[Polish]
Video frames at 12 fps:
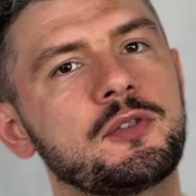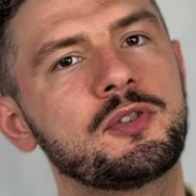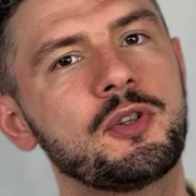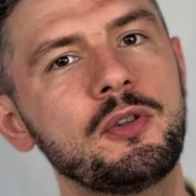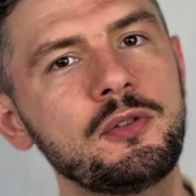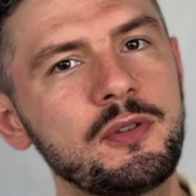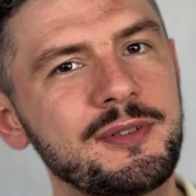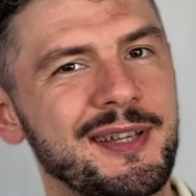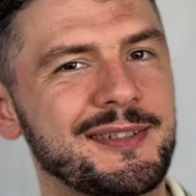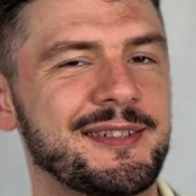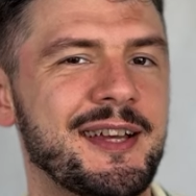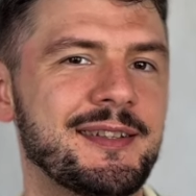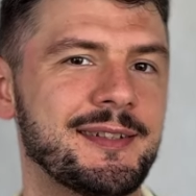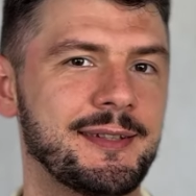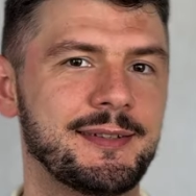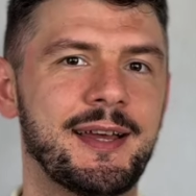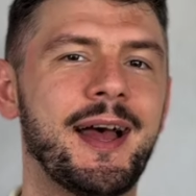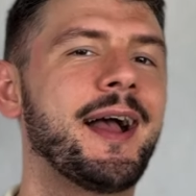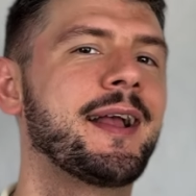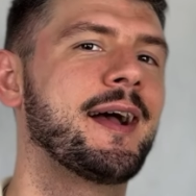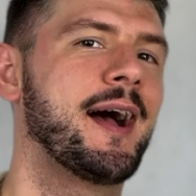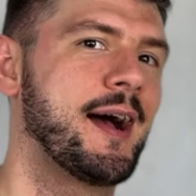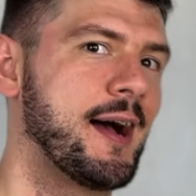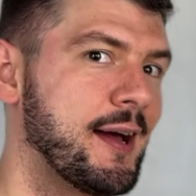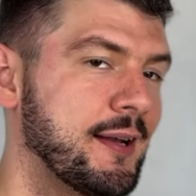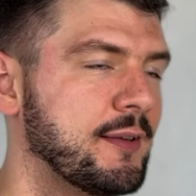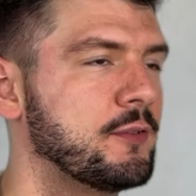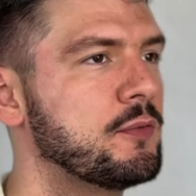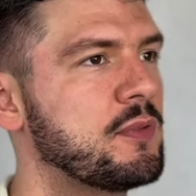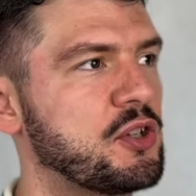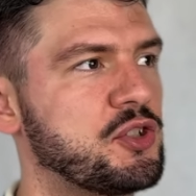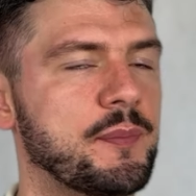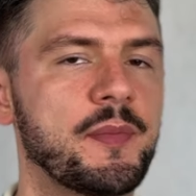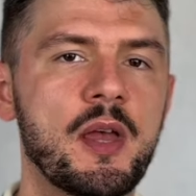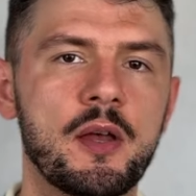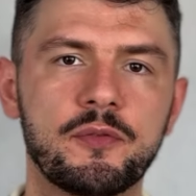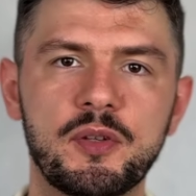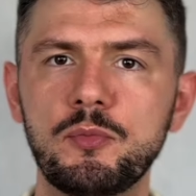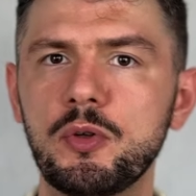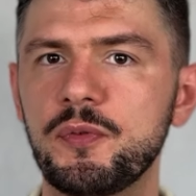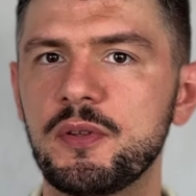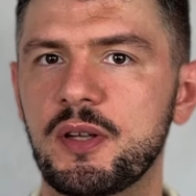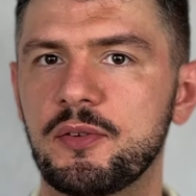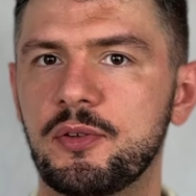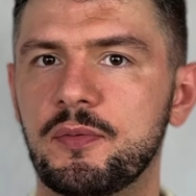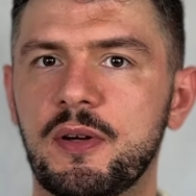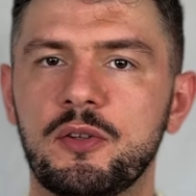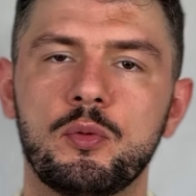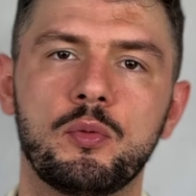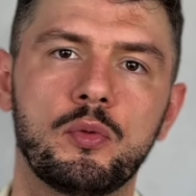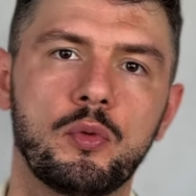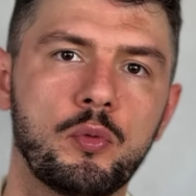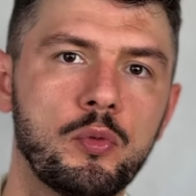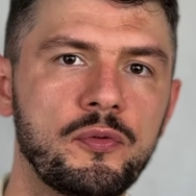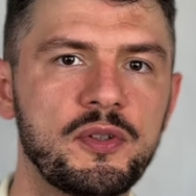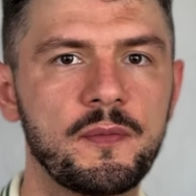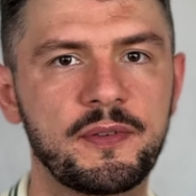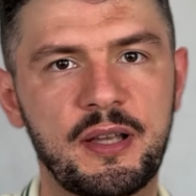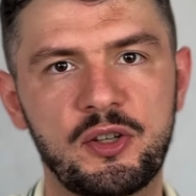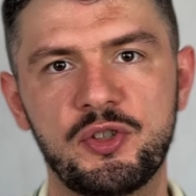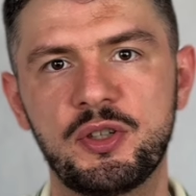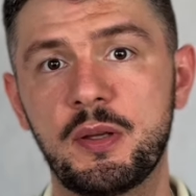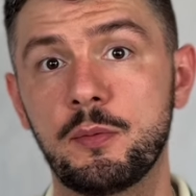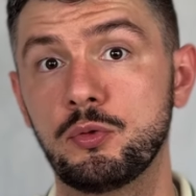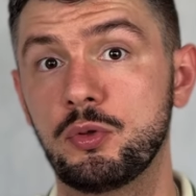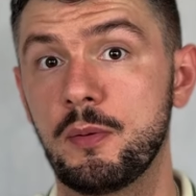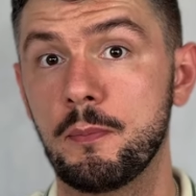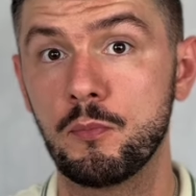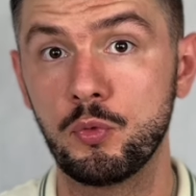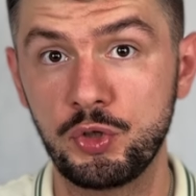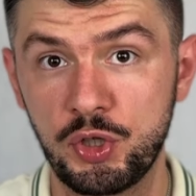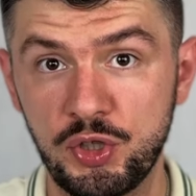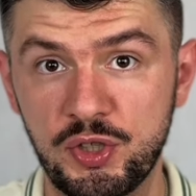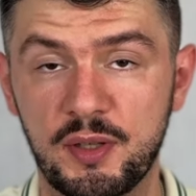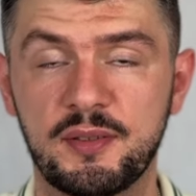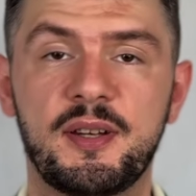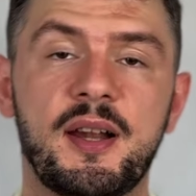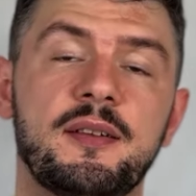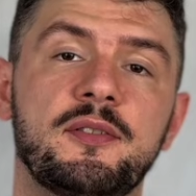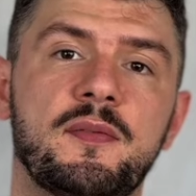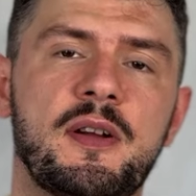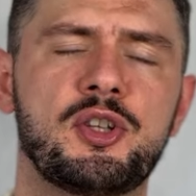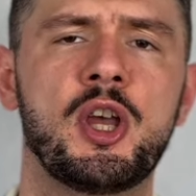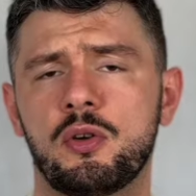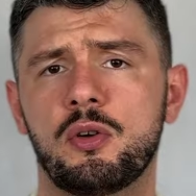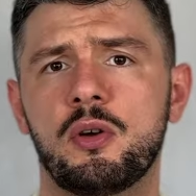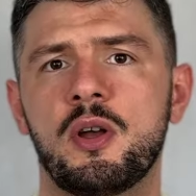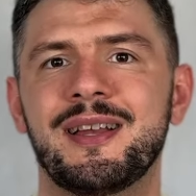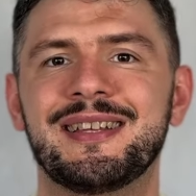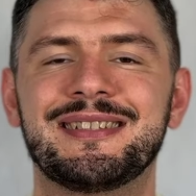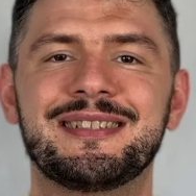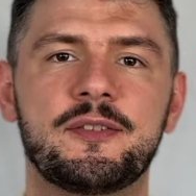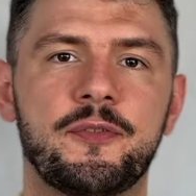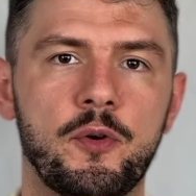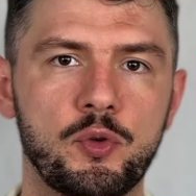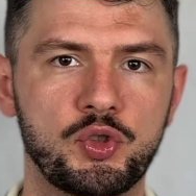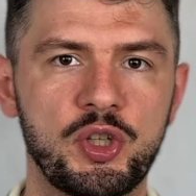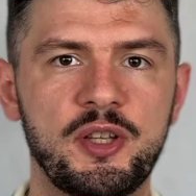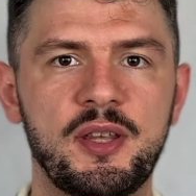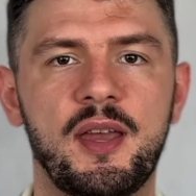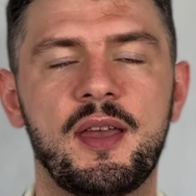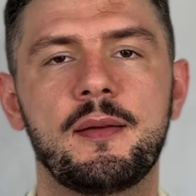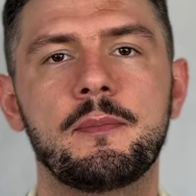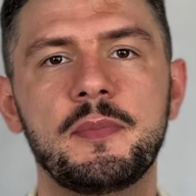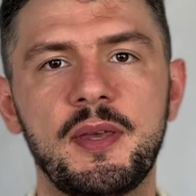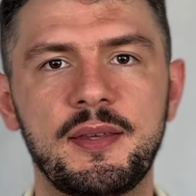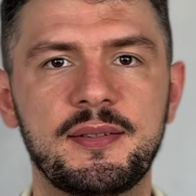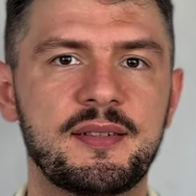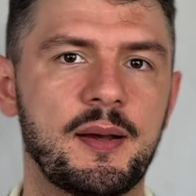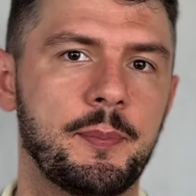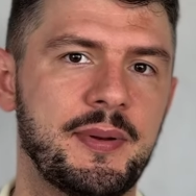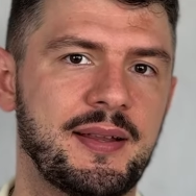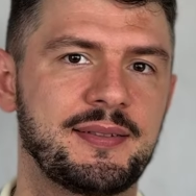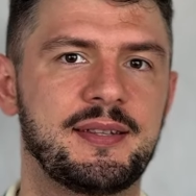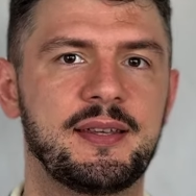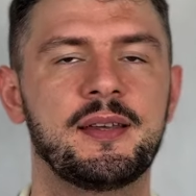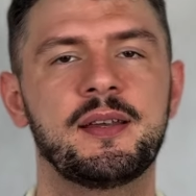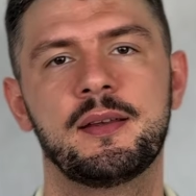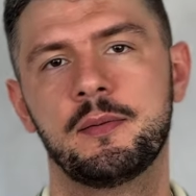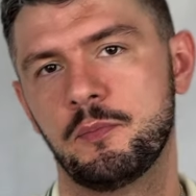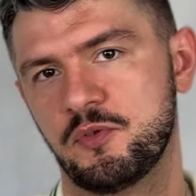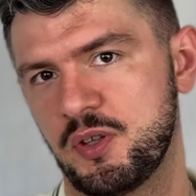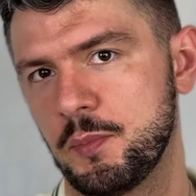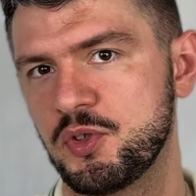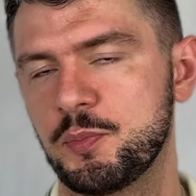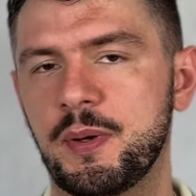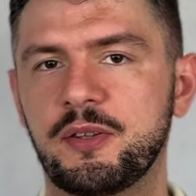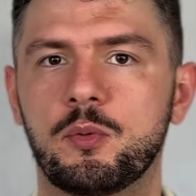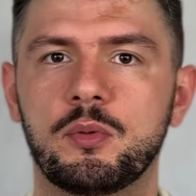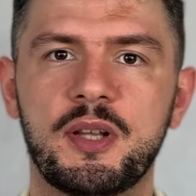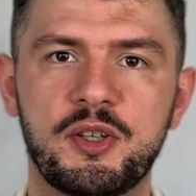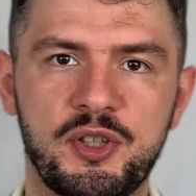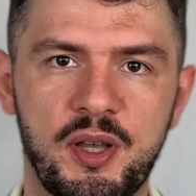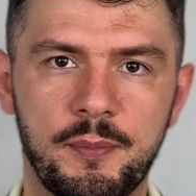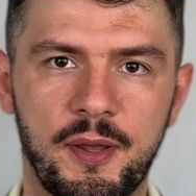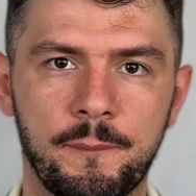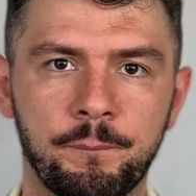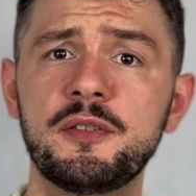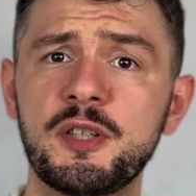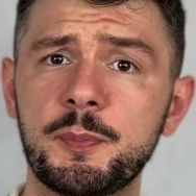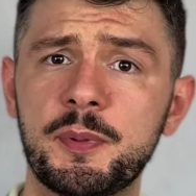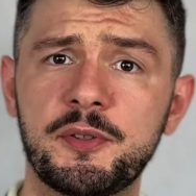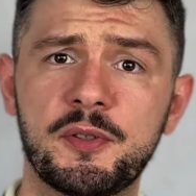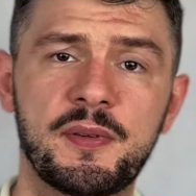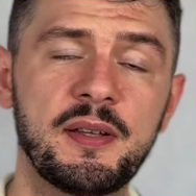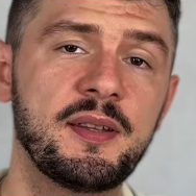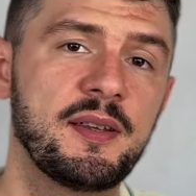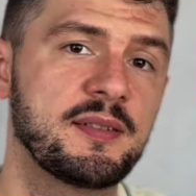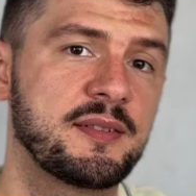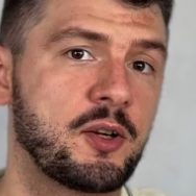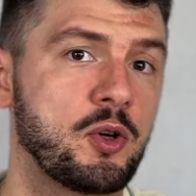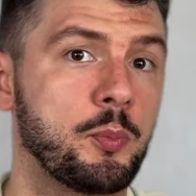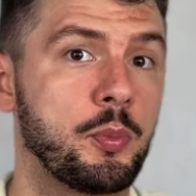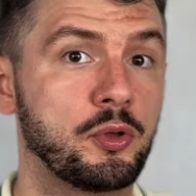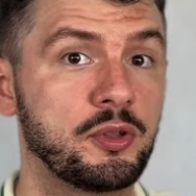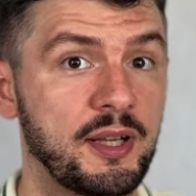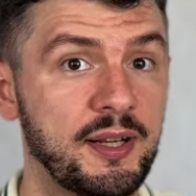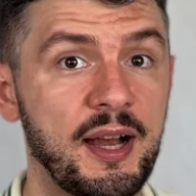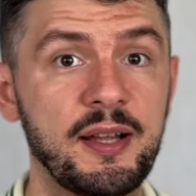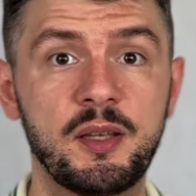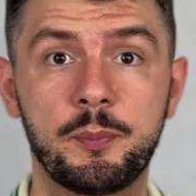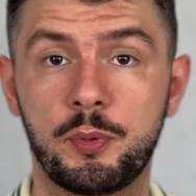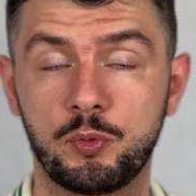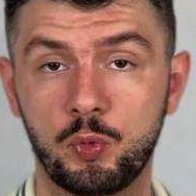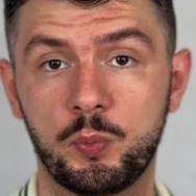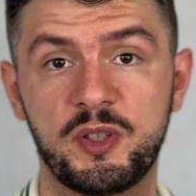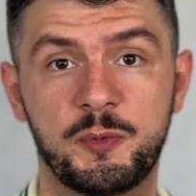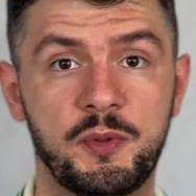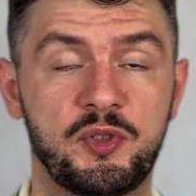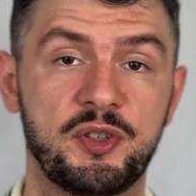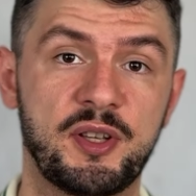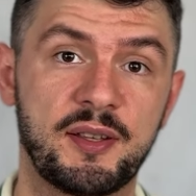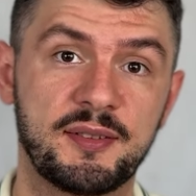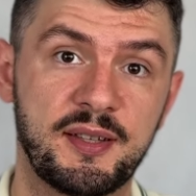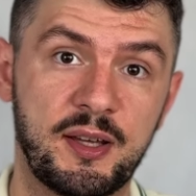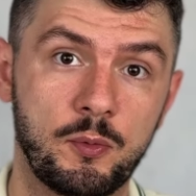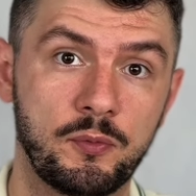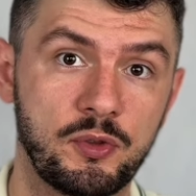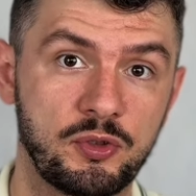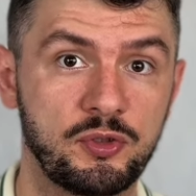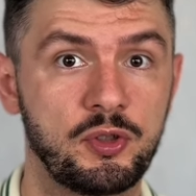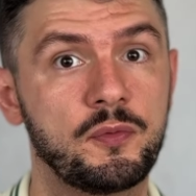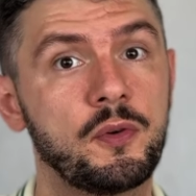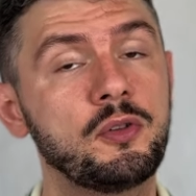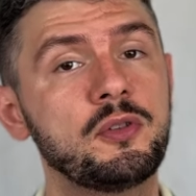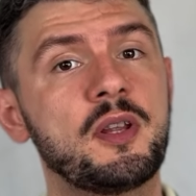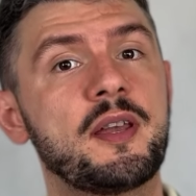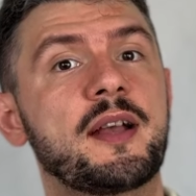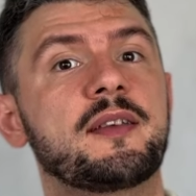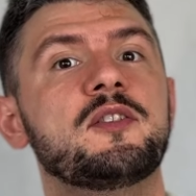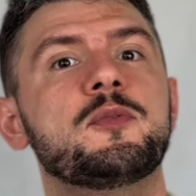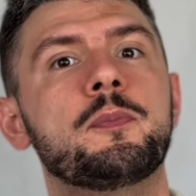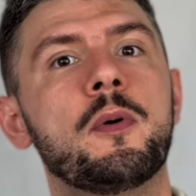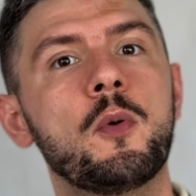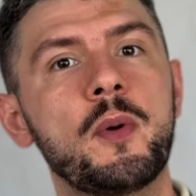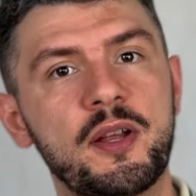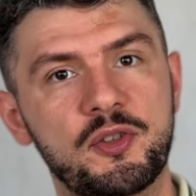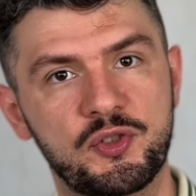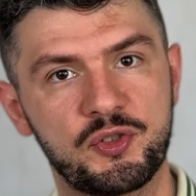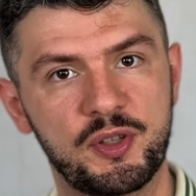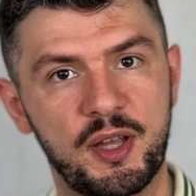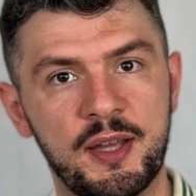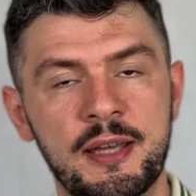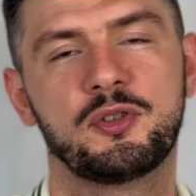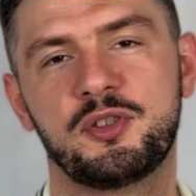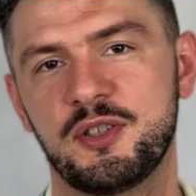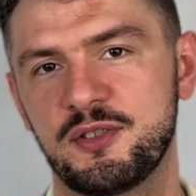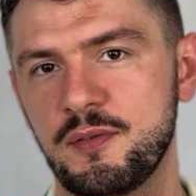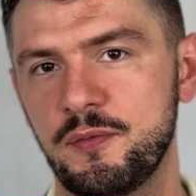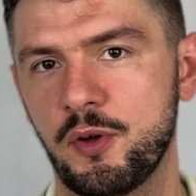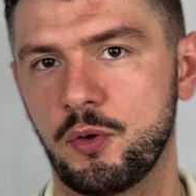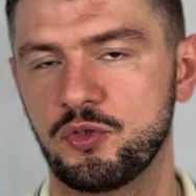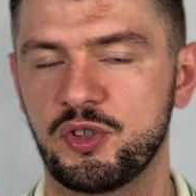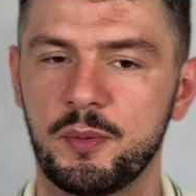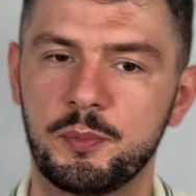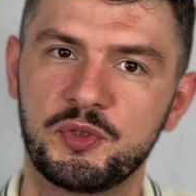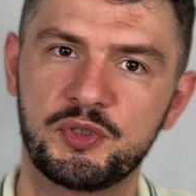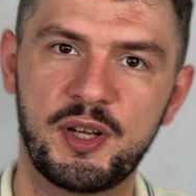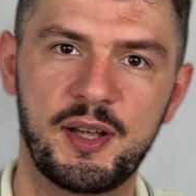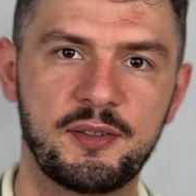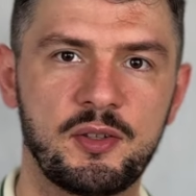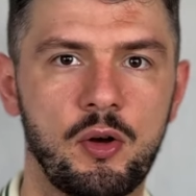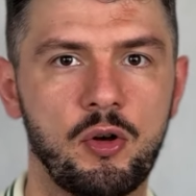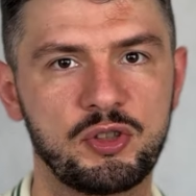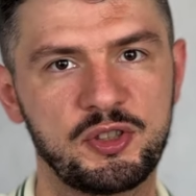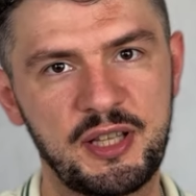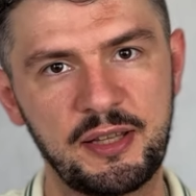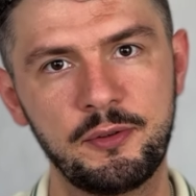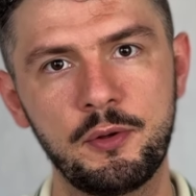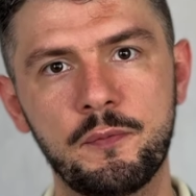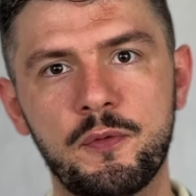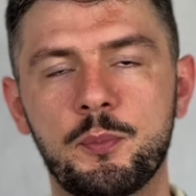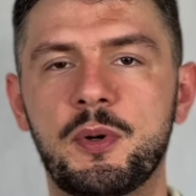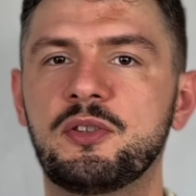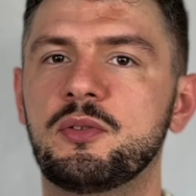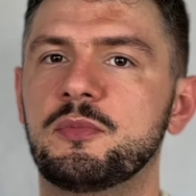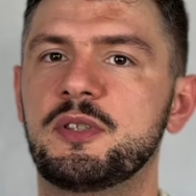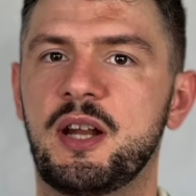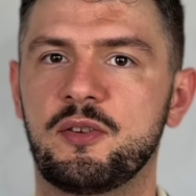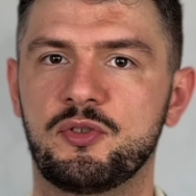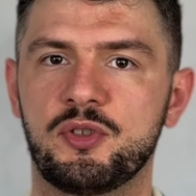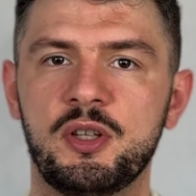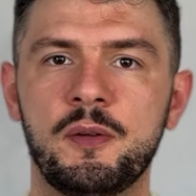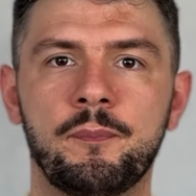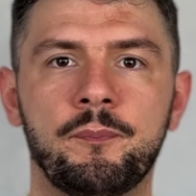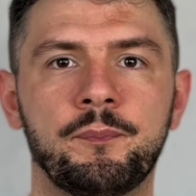Co do zasady tak, ale no właśnie, w tym dofinansowaniu głównym wskaźnikiem, który musicie zrealizować to stworzenie miejsca pracy w tym przypadku dla siebie. Interpretowane jest jako podleganie pod ubezpieczenia zarówno zdrowotne, jak i społeczne. Co się z tym wiąże? Przed ostatnią wypłatą transzy